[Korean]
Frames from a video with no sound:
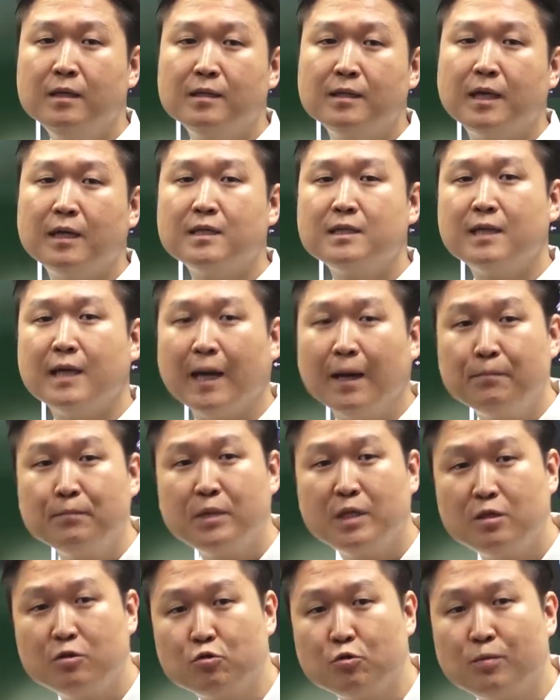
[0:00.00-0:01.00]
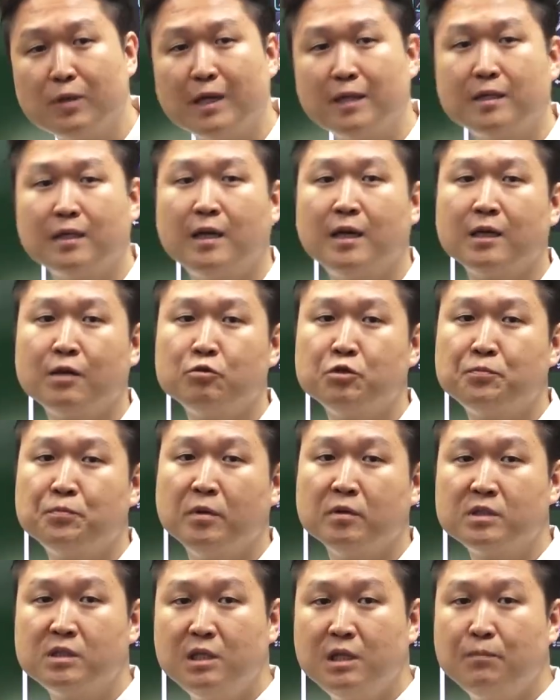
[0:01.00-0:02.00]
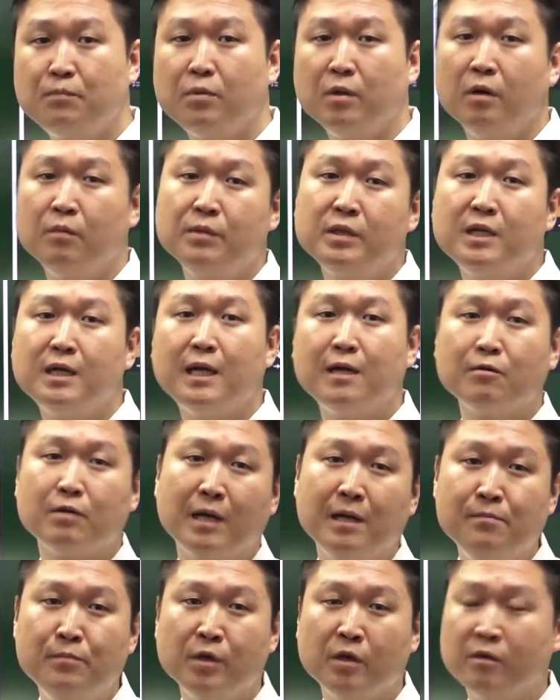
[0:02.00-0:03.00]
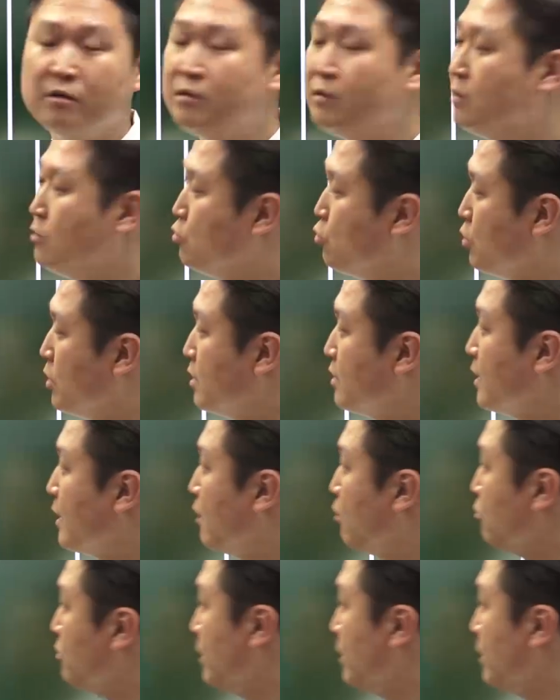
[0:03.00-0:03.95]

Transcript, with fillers: 나는 그냥 암기를 좀 간단하게 하고 싶어. 슬립 범위를 알면 좋겠다라고